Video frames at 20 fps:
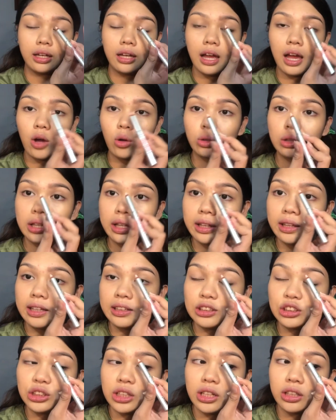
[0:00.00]
I-outline
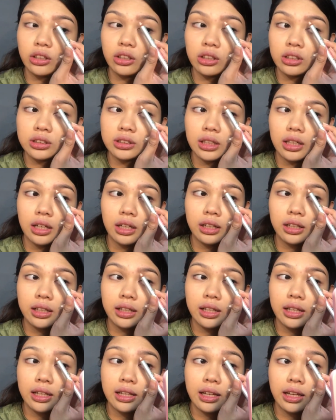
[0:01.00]
natin siya under sa
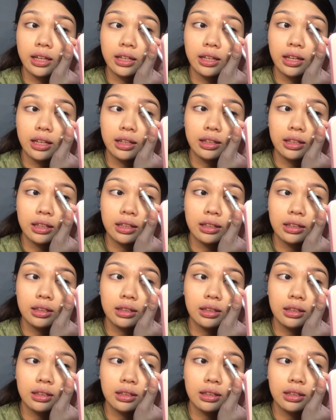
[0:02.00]
kilay natin.